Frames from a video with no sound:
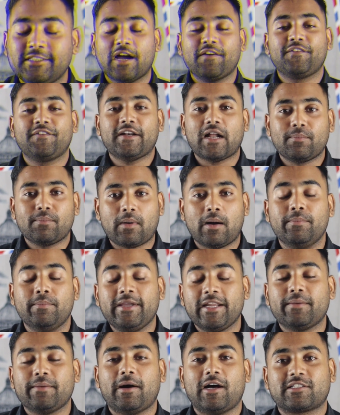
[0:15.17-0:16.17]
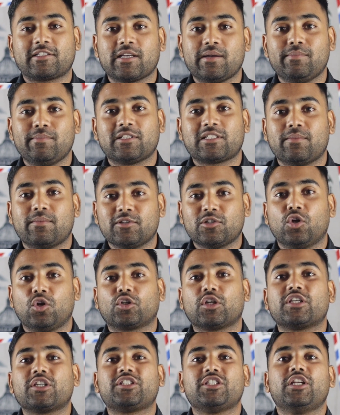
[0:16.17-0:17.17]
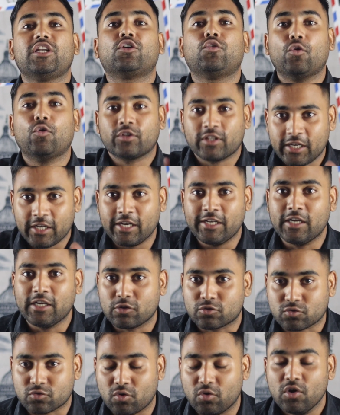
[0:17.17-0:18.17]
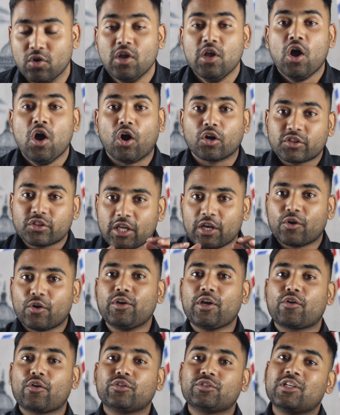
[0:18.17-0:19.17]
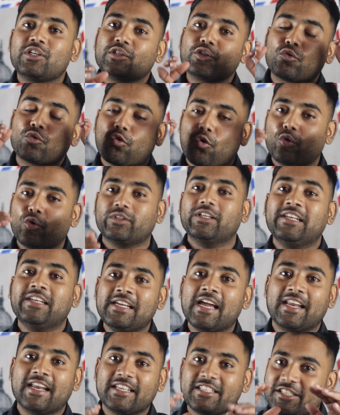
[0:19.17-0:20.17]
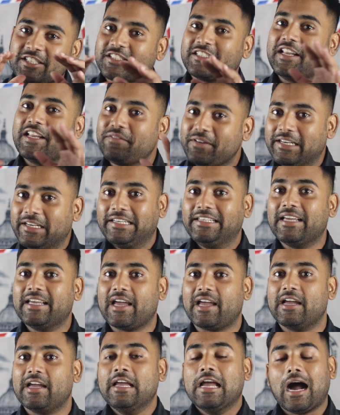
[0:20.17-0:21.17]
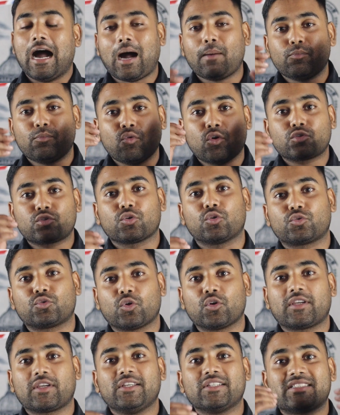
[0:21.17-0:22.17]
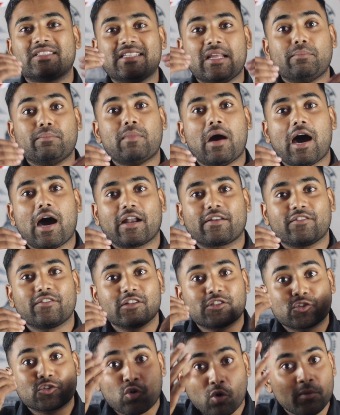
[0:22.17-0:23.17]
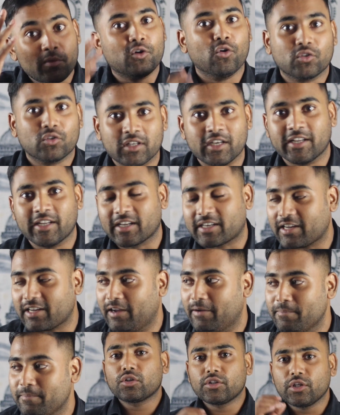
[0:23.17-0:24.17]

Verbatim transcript: या फिर आप मेरे भाषा में समझ लो कि किसी ने गोद ले लिया उसको और देखो यार इसने जो गोद लिया है ना जिसने भी लिया है आप वो सोचो कि इसने मार्वल्स को भी गोद ले रखा है